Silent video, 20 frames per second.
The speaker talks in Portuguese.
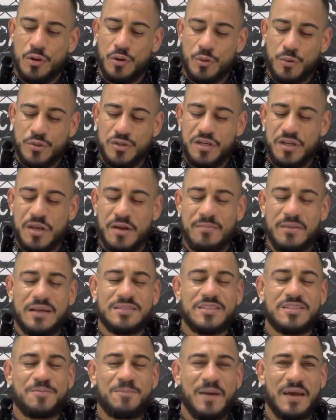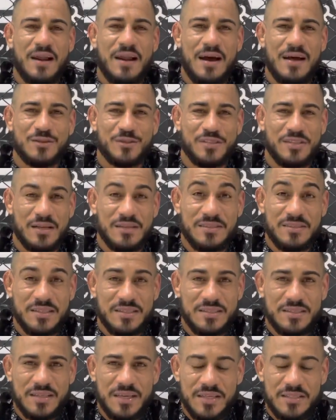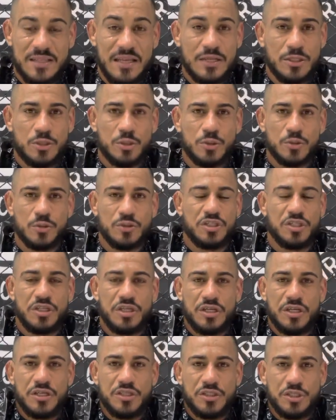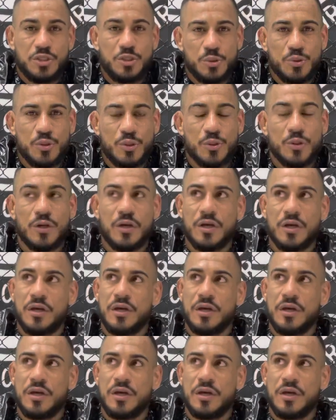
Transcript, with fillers: o dia mais esperado, dia 16 de, ju de, de julho.